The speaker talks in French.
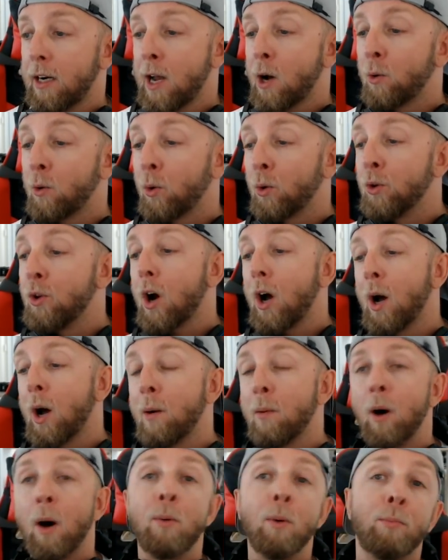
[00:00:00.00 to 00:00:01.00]
où on aura
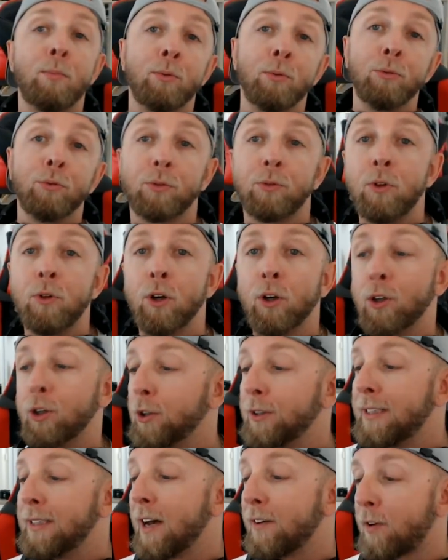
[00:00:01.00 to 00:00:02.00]
un peu plus
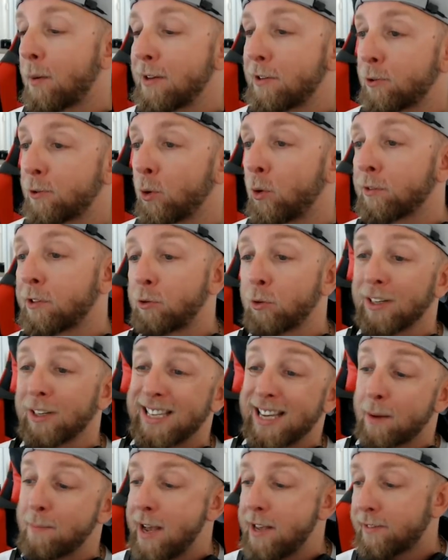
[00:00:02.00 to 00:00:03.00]
d'informations, c'est sur
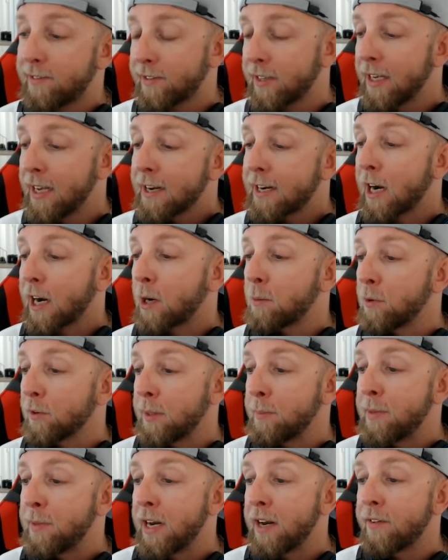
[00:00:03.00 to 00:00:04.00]
Gearbest, qui a
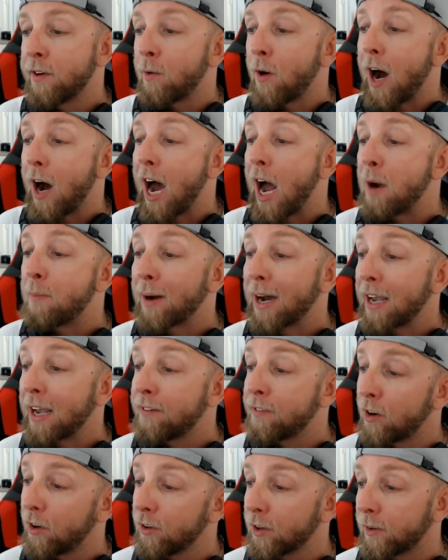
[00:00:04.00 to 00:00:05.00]
commencé bien évidemment à le
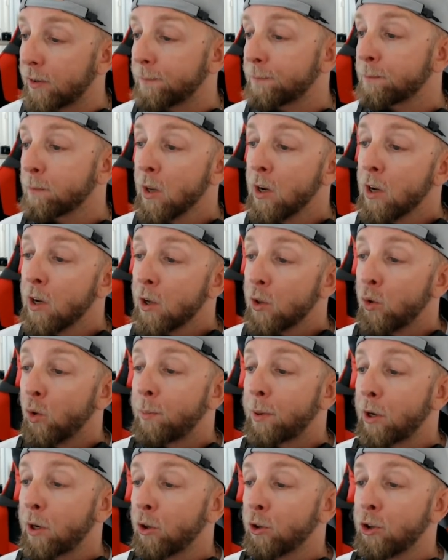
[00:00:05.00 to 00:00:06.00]
prévendre. Donc,
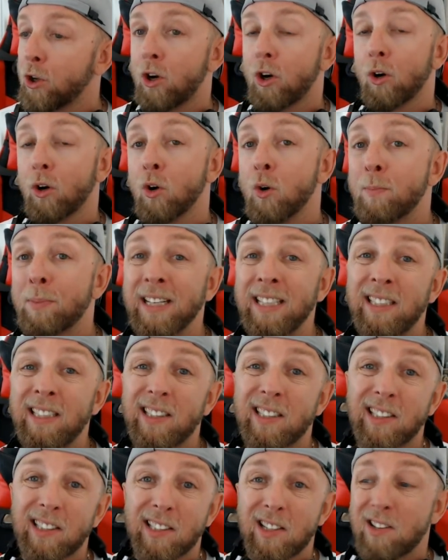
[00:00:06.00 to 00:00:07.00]
pré-odeur, le prix
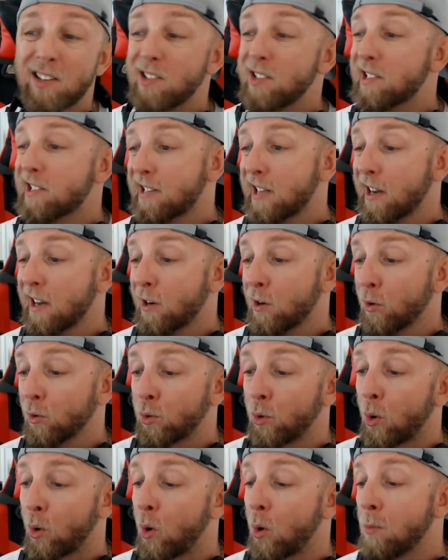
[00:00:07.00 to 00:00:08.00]
150
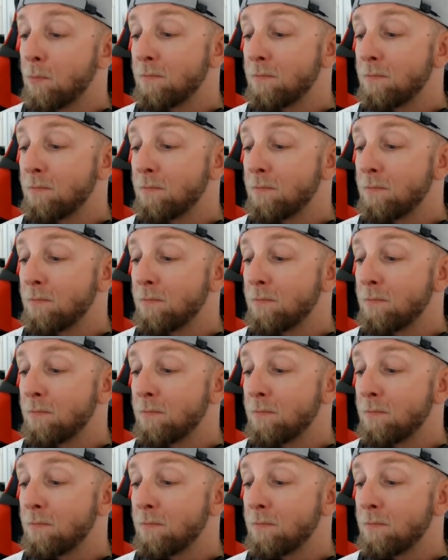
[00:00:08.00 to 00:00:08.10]
euros.